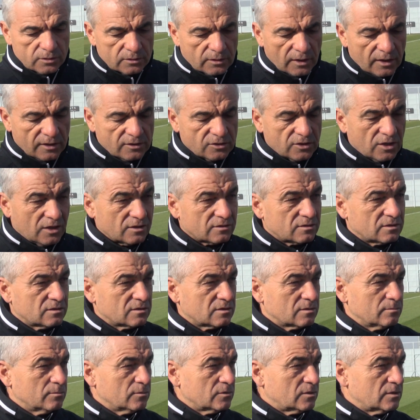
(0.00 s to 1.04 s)
Tek
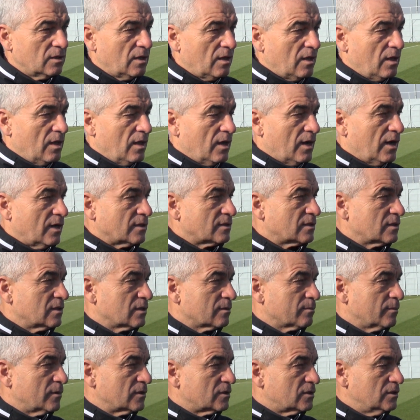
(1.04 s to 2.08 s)
şanssızımız
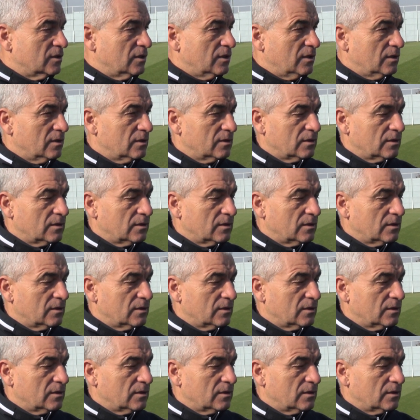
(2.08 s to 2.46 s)
hazırlık maçı